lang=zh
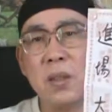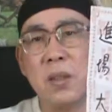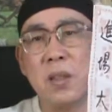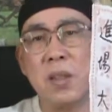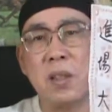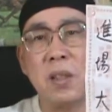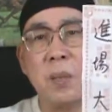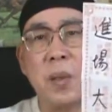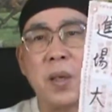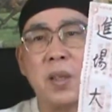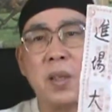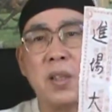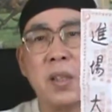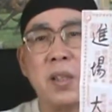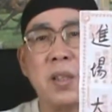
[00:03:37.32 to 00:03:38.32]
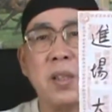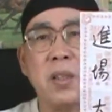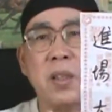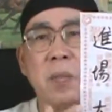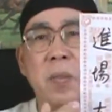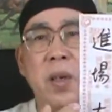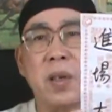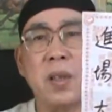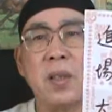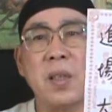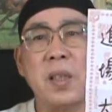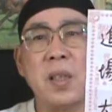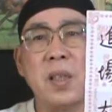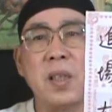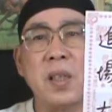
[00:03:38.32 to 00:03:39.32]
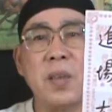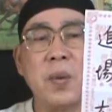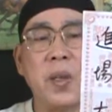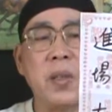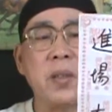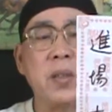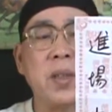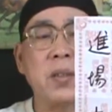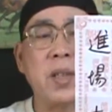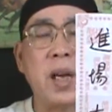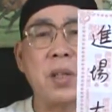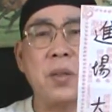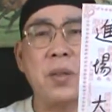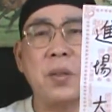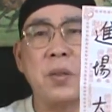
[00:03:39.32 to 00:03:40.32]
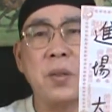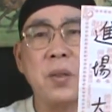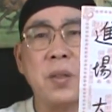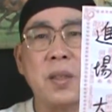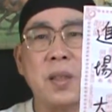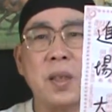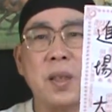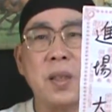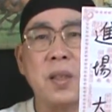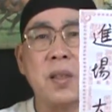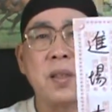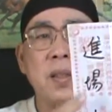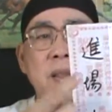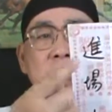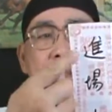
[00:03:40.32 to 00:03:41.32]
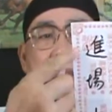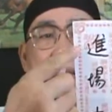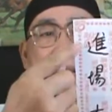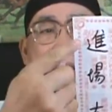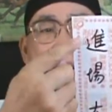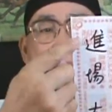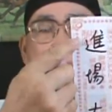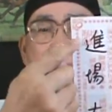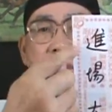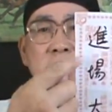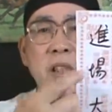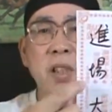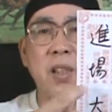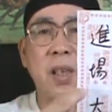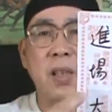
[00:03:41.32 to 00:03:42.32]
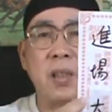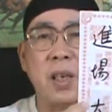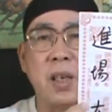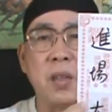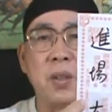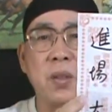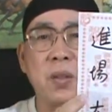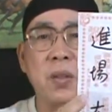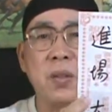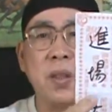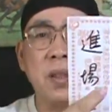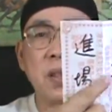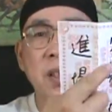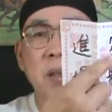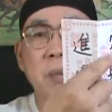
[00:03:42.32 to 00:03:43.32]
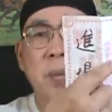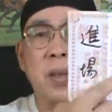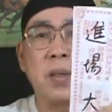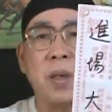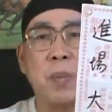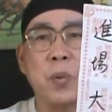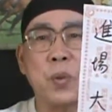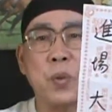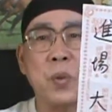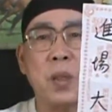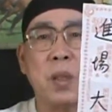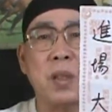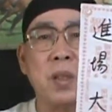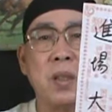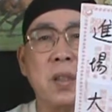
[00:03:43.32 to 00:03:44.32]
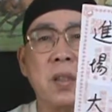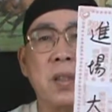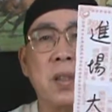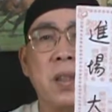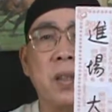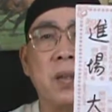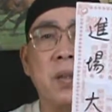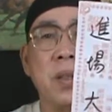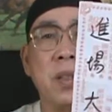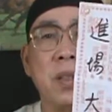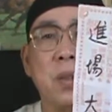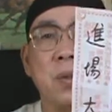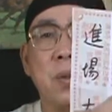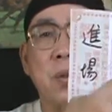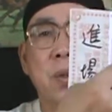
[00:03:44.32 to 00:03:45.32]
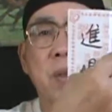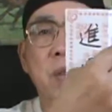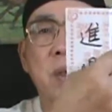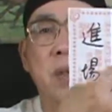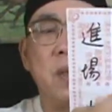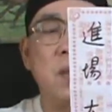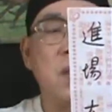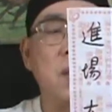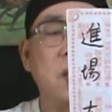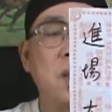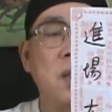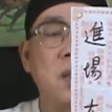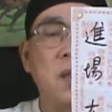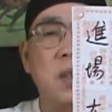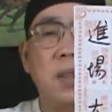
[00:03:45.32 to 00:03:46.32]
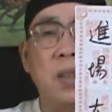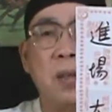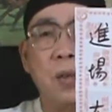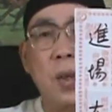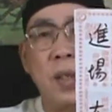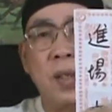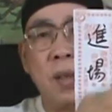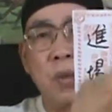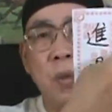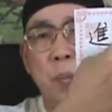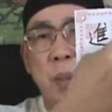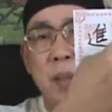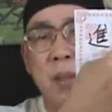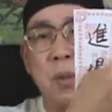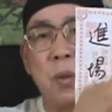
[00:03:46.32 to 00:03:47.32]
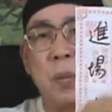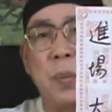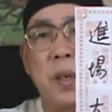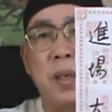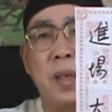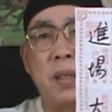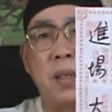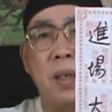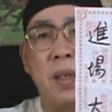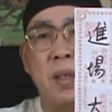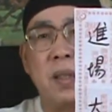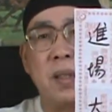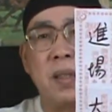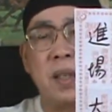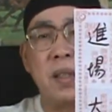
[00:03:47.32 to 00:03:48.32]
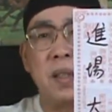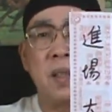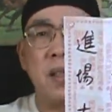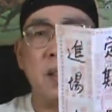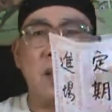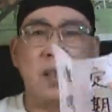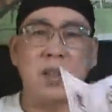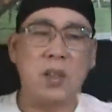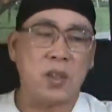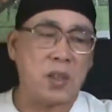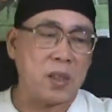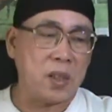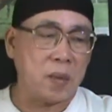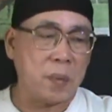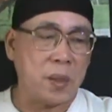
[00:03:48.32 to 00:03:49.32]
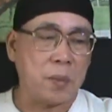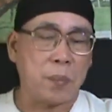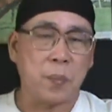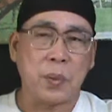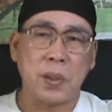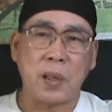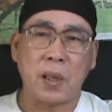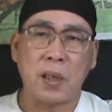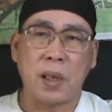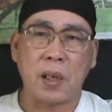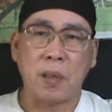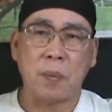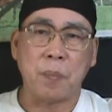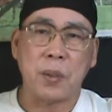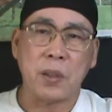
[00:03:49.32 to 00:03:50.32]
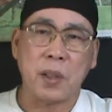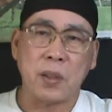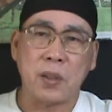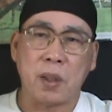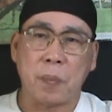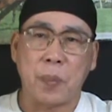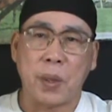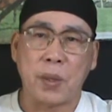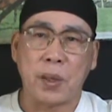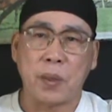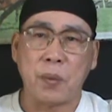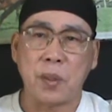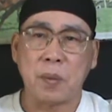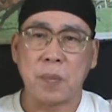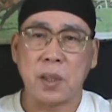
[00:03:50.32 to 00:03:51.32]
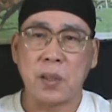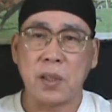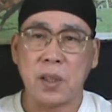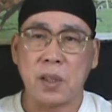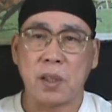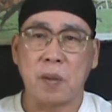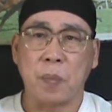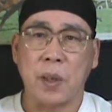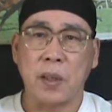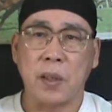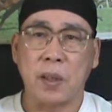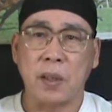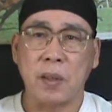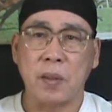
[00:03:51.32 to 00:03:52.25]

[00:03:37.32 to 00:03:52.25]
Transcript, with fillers: 定期保养，简称定保，另外一个叫大修啊，它是要进场大修。那定保它不需要，是只要有那个技术工人到到船上去帮你做保养就好。那实际上机器设备平常来平常就要保养，为什么要定期保养？